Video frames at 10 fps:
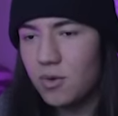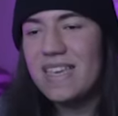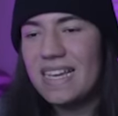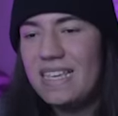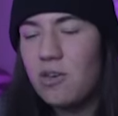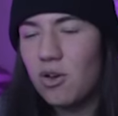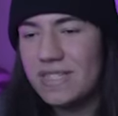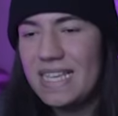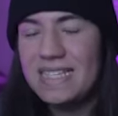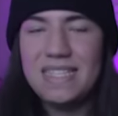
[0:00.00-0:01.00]
Tem aqui, ó,
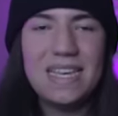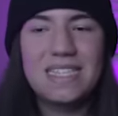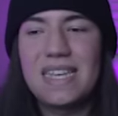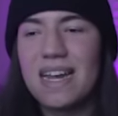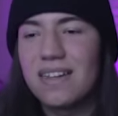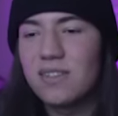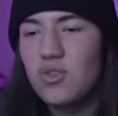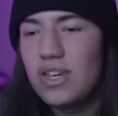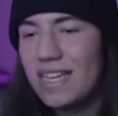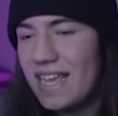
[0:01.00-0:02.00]
CC, que seria cartão
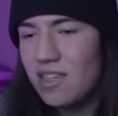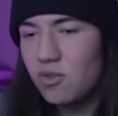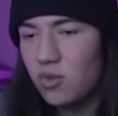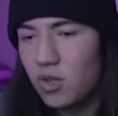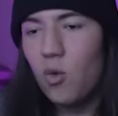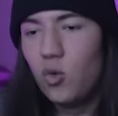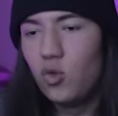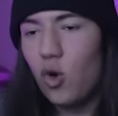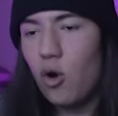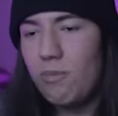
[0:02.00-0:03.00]
de crédito, o
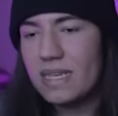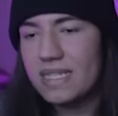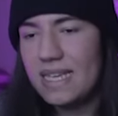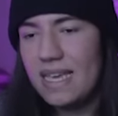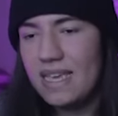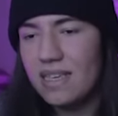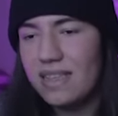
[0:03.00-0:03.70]
nome, a senha,